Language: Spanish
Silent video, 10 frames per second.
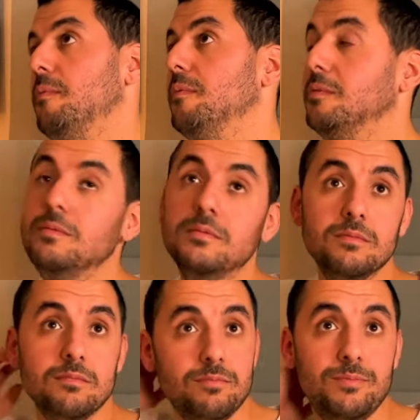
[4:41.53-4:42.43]
Mm,
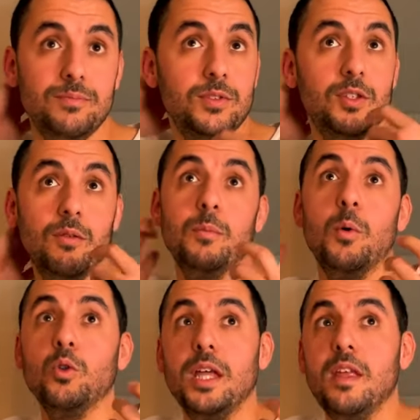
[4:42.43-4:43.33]
me
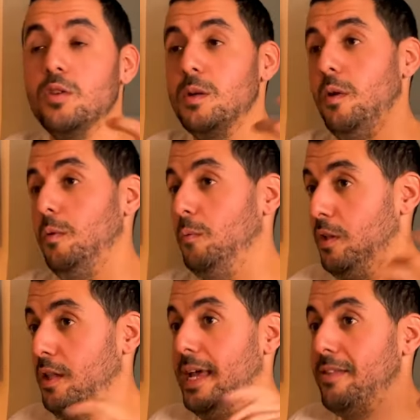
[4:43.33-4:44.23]
gusta decir que usamos el
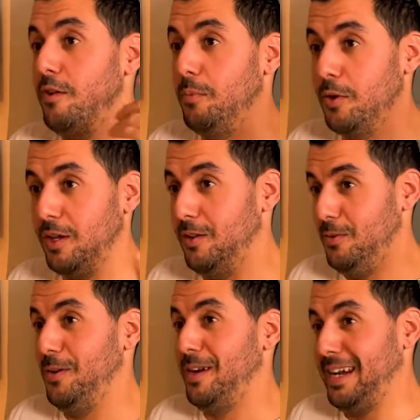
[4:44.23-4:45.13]
ViewModel de Android porque
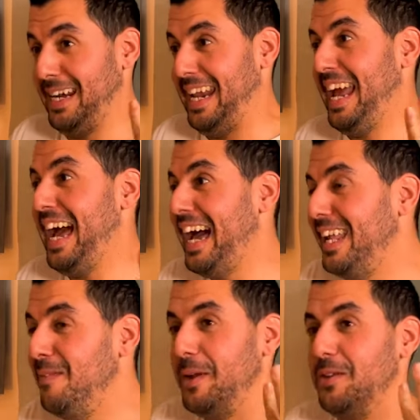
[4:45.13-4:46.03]
no es
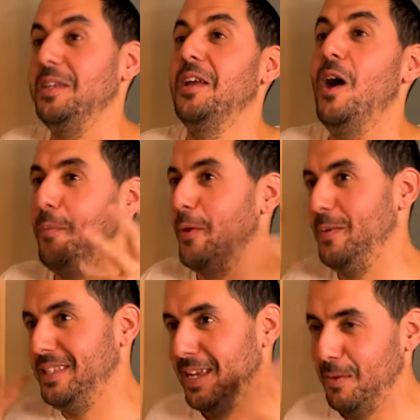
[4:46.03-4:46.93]
real, pero sí que nos
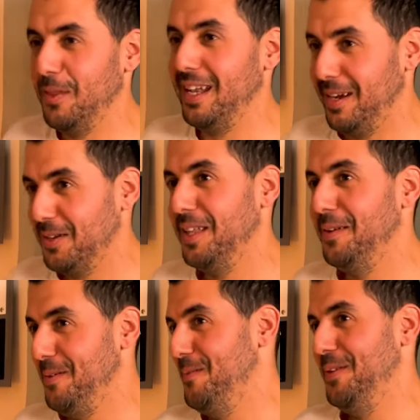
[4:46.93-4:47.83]
aprovechamos de las cosas del
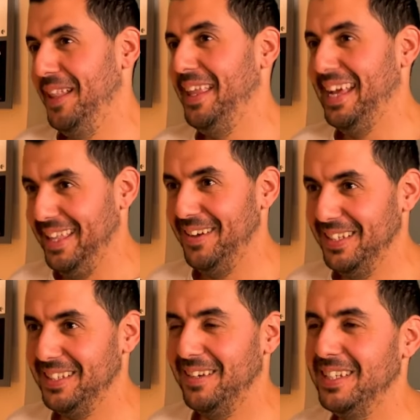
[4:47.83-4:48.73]
ViewModel de
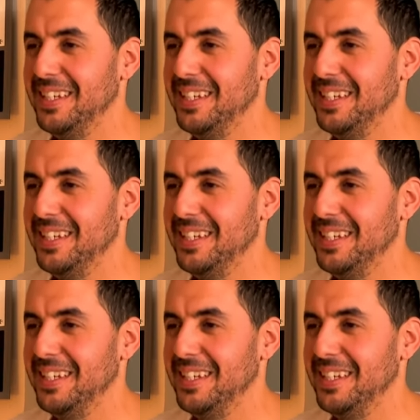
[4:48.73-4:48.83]
Android, ¿sabes?